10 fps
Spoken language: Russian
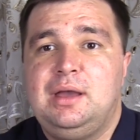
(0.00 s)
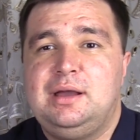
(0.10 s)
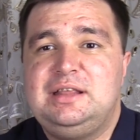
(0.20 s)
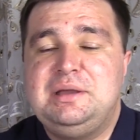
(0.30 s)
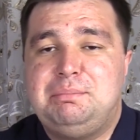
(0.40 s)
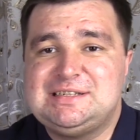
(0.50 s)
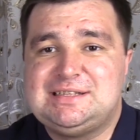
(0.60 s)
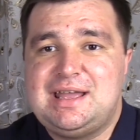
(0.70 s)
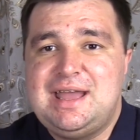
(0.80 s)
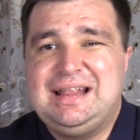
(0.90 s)
э, не
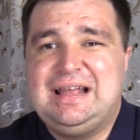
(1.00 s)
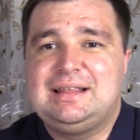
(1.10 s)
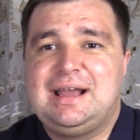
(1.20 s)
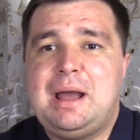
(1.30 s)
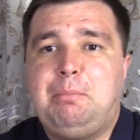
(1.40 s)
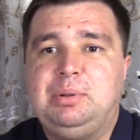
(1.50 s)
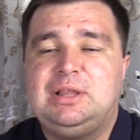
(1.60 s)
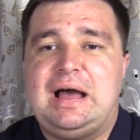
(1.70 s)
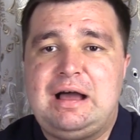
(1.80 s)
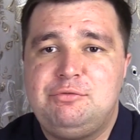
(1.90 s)
постоянная, а такая
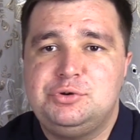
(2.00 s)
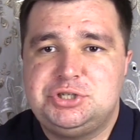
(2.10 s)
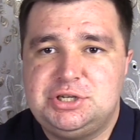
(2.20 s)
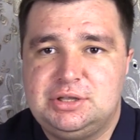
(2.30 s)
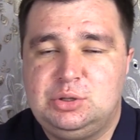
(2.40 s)
плавающая.